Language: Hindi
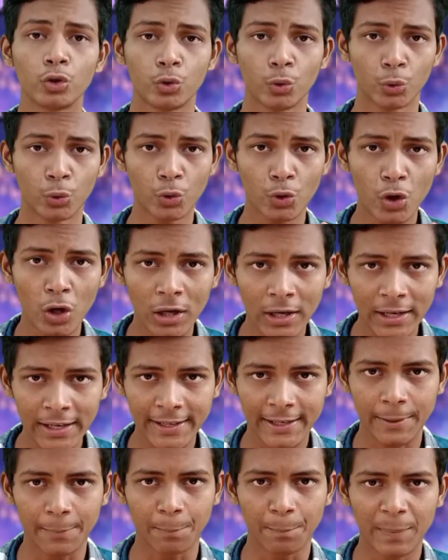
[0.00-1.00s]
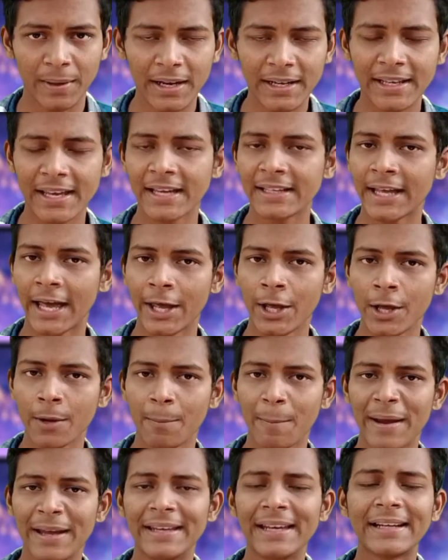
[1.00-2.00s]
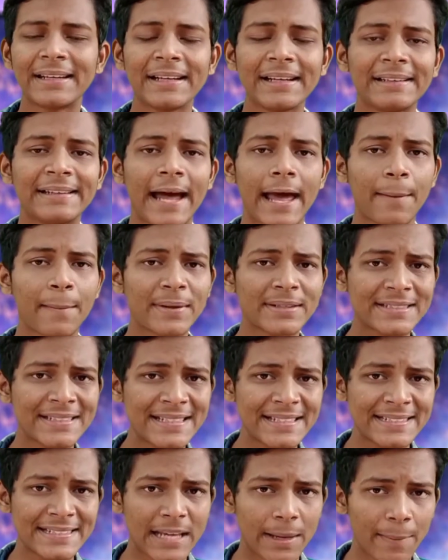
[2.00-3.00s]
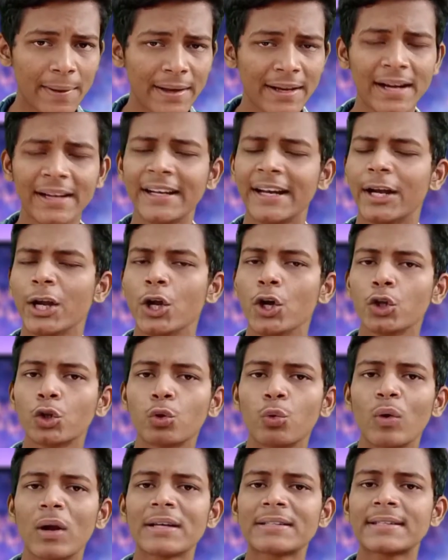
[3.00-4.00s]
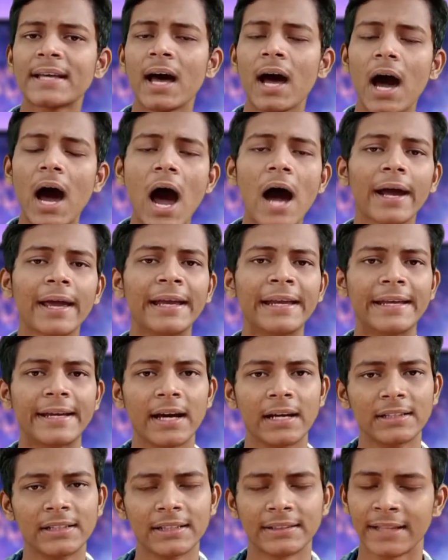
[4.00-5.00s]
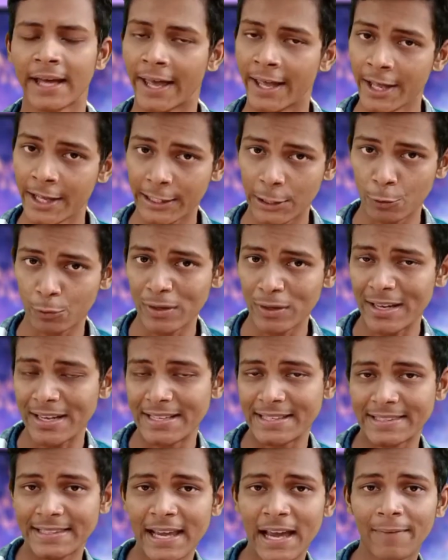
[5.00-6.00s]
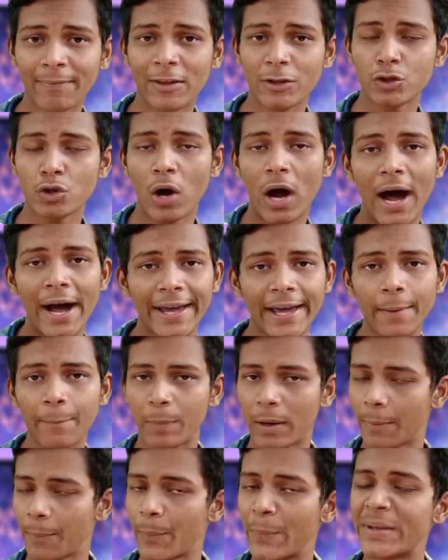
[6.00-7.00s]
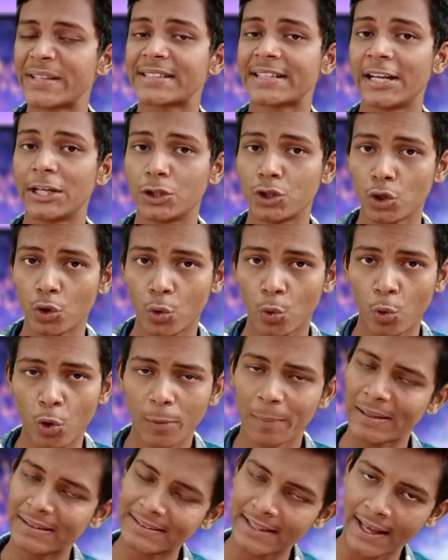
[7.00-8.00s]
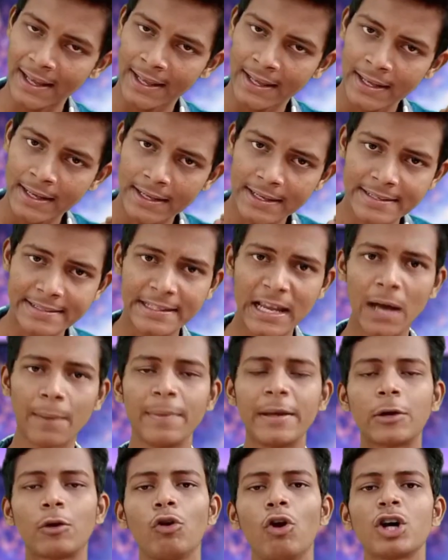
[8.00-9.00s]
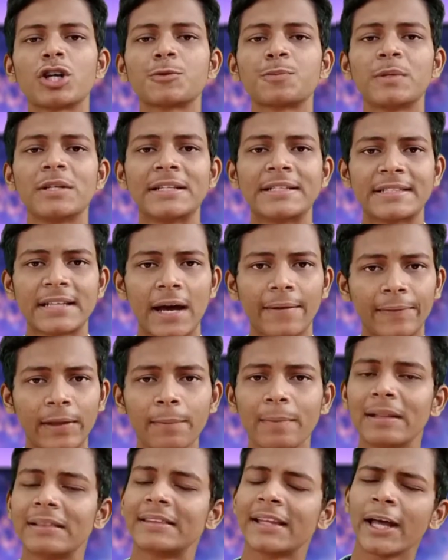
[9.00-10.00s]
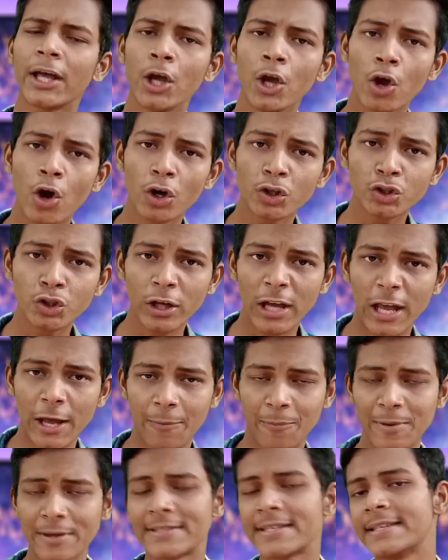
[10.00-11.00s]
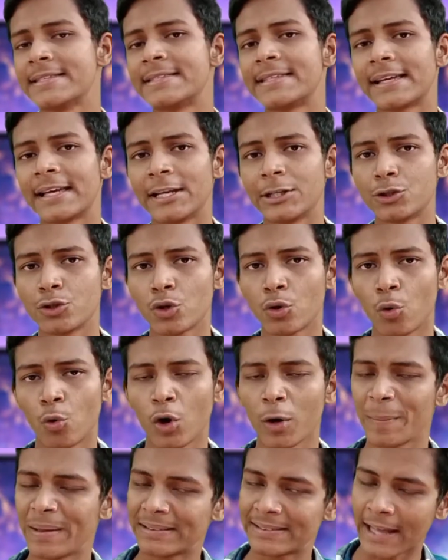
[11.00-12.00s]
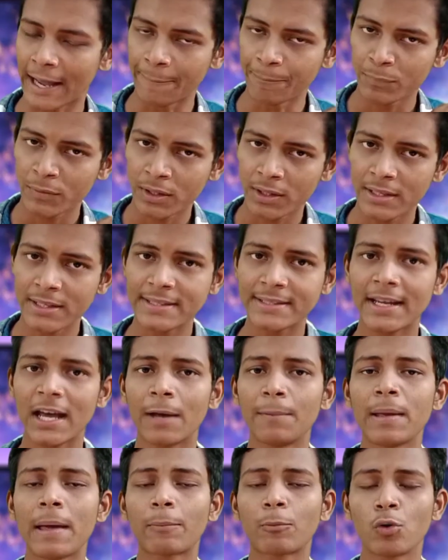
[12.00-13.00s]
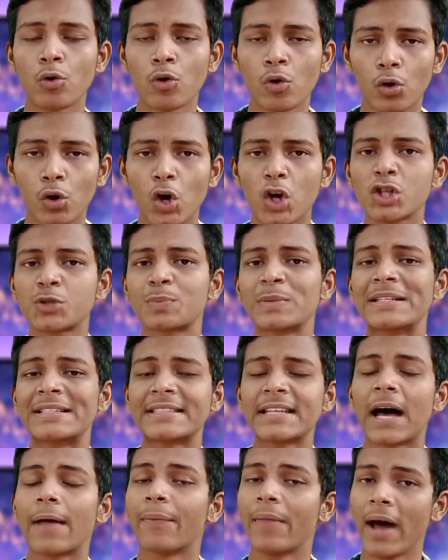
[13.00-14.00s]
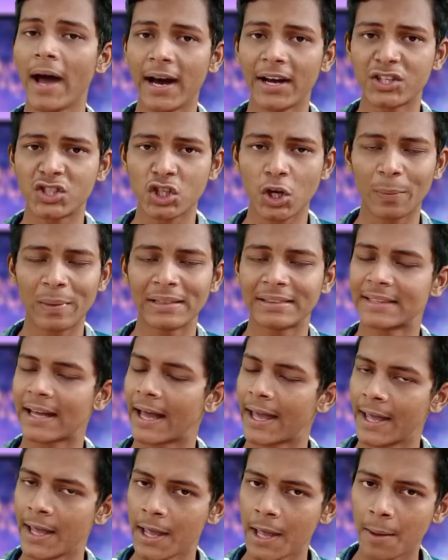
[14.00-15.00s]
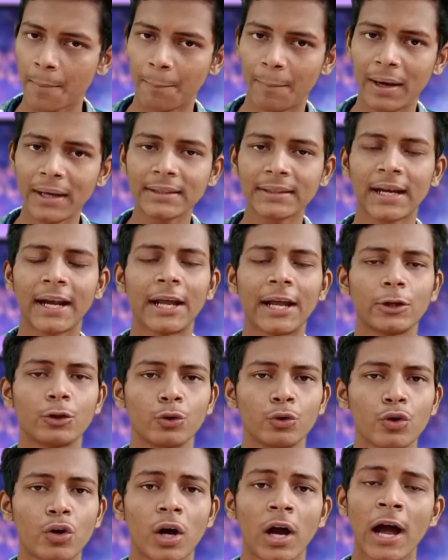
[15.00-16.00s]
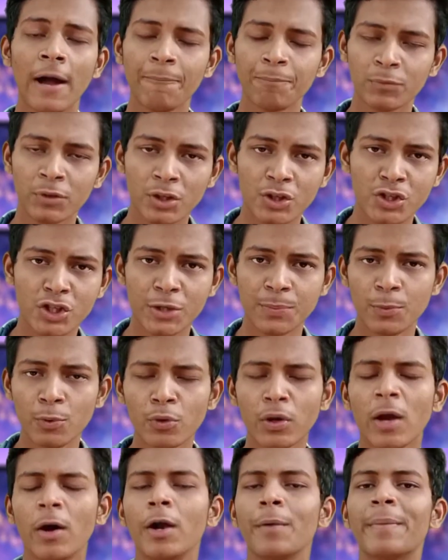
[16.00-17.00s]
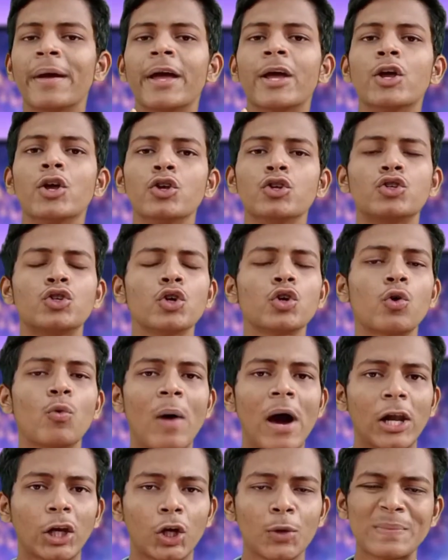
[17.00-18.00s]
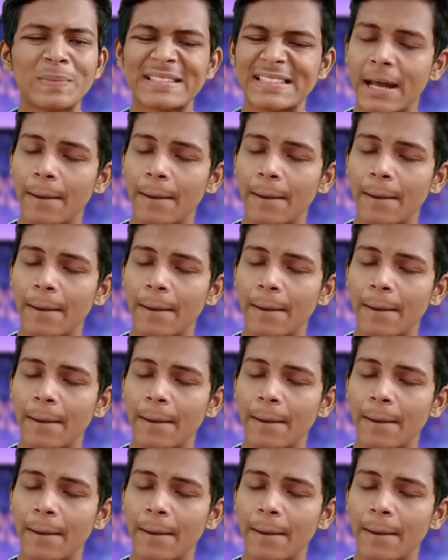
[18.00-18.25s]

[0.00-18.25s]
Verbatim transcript: तो दोनों को अगर कंपेयर किया जाए मीडिया टेक डायमंड सीरीज सेवन हंड्रेड थोड़ा सा आगे निकल जाता है क्योंकि इसके अंदर जो हायर परफॉर्मेंस के लिए जो कोड मिलता है इसका भी क्लॉक स्पीड ज़्यादा मिलता है और जो एफिशिएंसी के लिए जो कोड मिलता है इसका भी आपको क्लॉक स्पीड ज़्यादा अच्छा मिलता है बात करें दोनों का जी के बारे में जो क्वालकम